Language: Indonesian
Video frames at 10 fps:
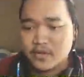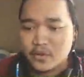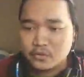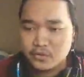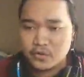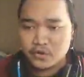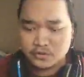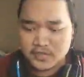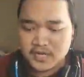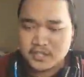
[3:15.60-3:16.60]
Untuk
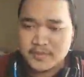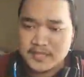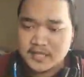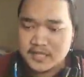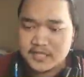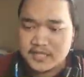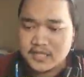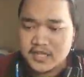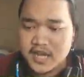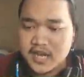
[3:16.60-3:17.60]
transmisi di
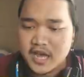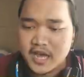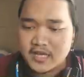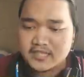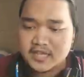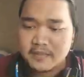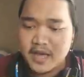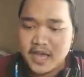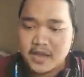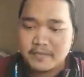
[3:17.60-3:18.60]
sini dia ada S
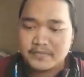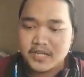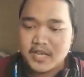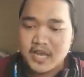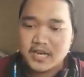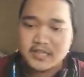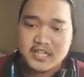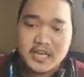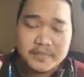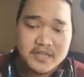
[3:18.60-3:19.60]
sama M. Jadi ada
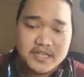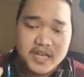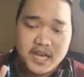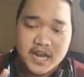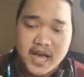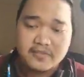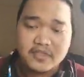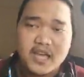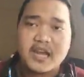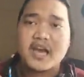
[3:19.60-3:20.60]
tiga biji ya, ada AT,
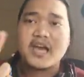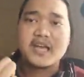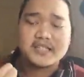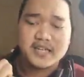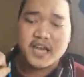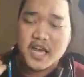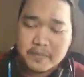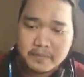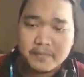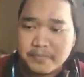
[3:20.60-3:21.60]
ada S, ada
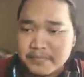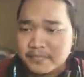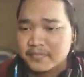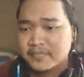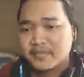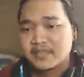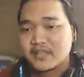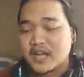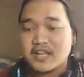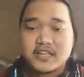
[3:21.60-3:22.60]
M.
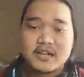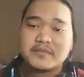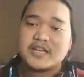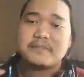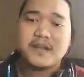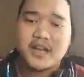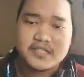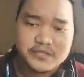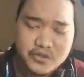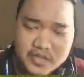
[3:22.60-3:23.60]
Kalian tinggal bisa pilih
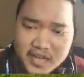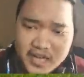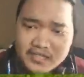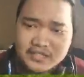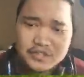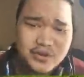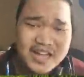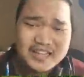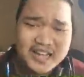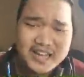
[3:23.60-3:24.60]
aja sesuka, sesuka
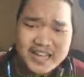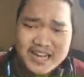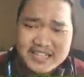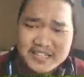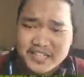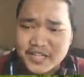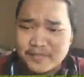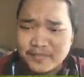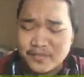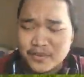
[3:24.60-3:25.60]
hati kalian aja sih.
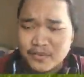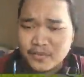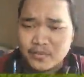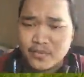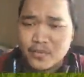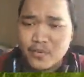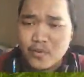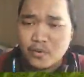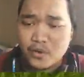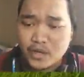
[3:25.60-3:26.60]

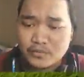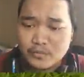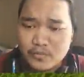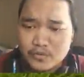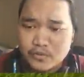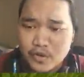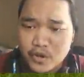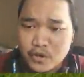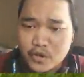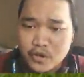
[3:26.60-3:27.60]
Uh, lihat. Wis
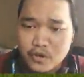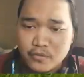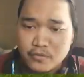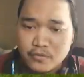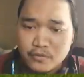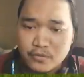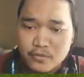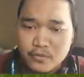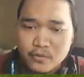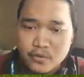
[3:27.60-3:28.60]
GG ya.
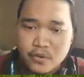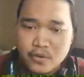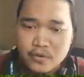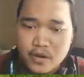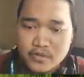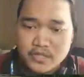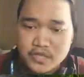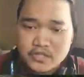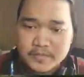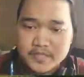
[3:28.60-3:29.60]
Wow, awas
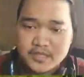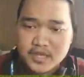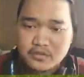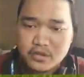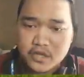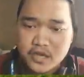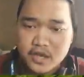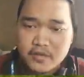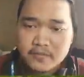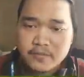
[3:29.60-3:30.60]
nih, GP style dulu kita
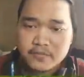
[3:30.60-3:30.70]
ya.